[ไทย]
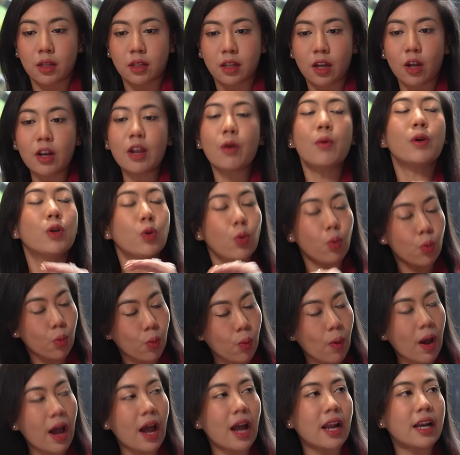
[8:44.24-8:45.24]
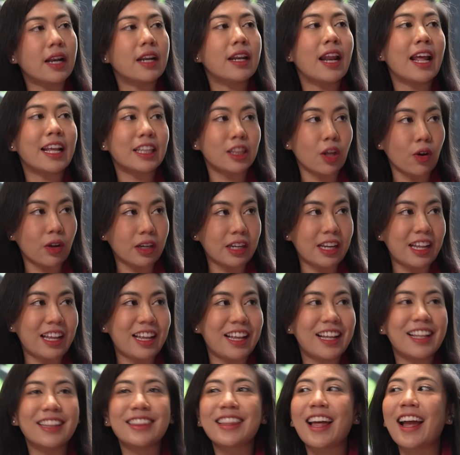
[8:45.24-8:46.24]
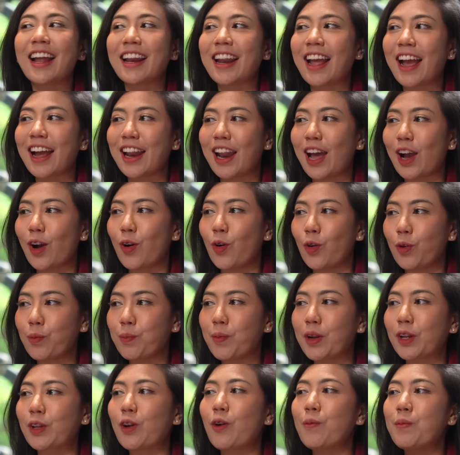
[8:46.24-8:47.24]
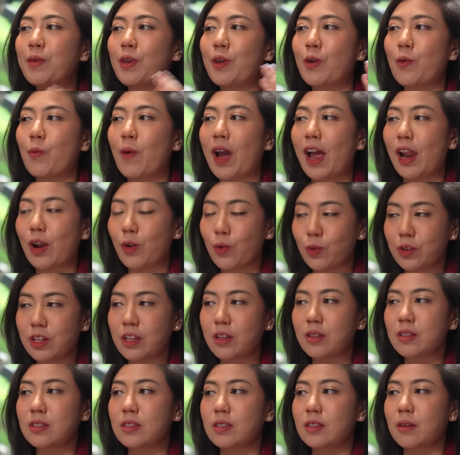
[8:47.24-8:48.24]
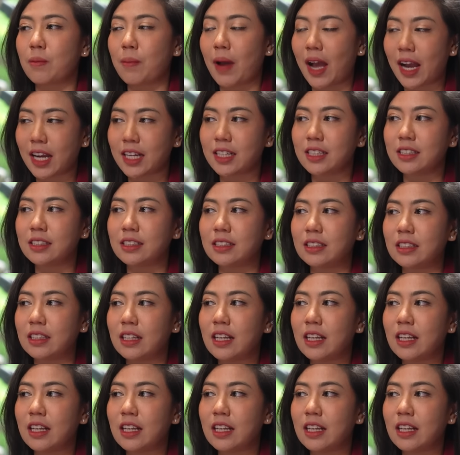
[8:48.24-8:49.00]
เขาเรียกว่าถูกกว่าในตอนนี้แต่ในอนาคตมันก็มี value ที่จะมากขึ้น